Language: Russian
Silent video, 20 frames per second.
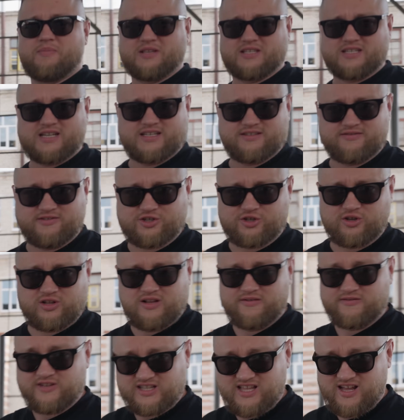подсказывает, что
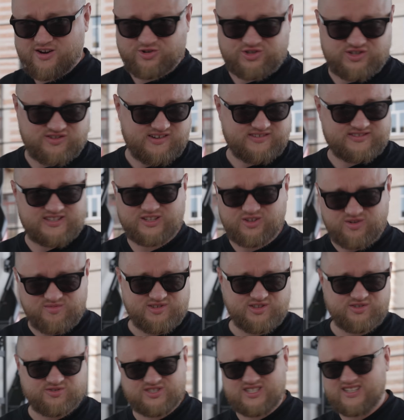для внедорожного
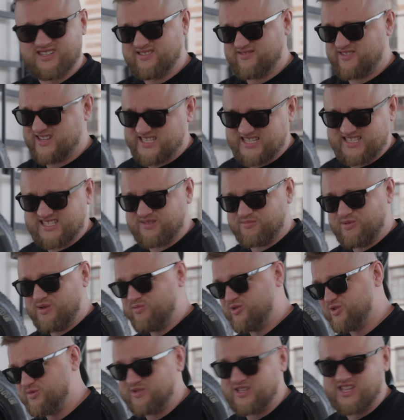автодома нужно возить с собой,
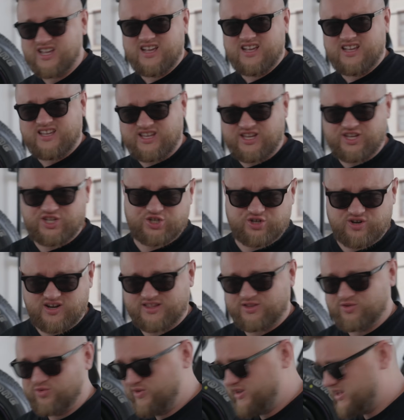может быть, еще
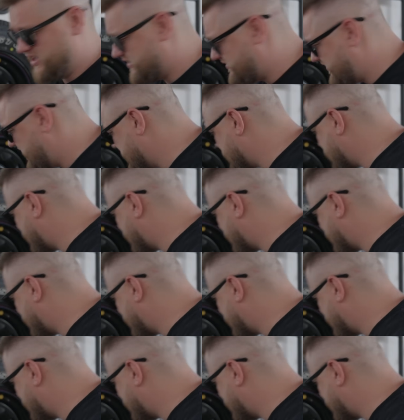одну или две